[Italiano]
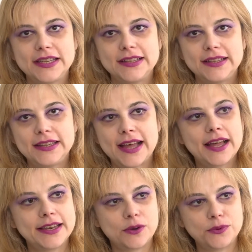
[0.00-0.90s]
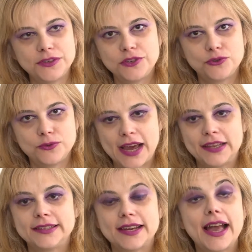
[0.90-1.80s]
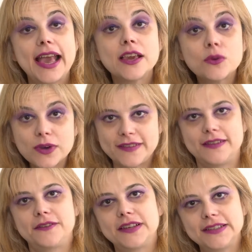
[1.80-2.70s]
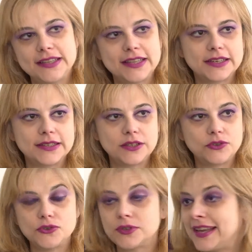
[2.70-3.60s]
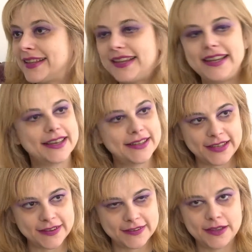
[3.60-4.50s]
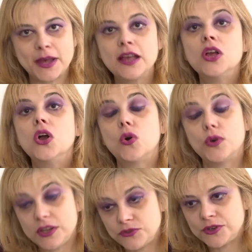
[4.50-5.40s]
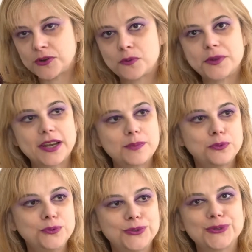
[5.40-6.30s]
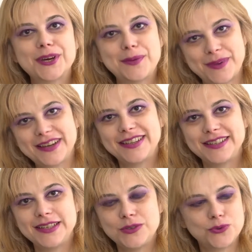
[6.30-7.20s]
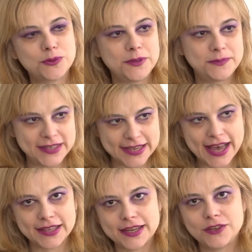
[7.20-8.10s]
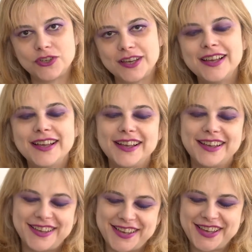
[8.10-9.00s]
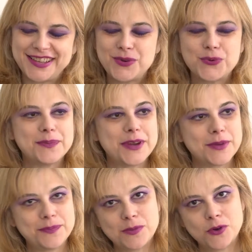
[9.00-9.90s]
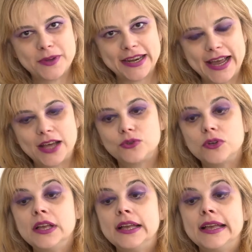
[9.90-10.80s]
un'identità, ne acquisisce un'altra e in questa fase di transizione delicatissima originano per l'appunto gran parte dei disturbi psichiatrici eh, di cui prima abbiamo parlato.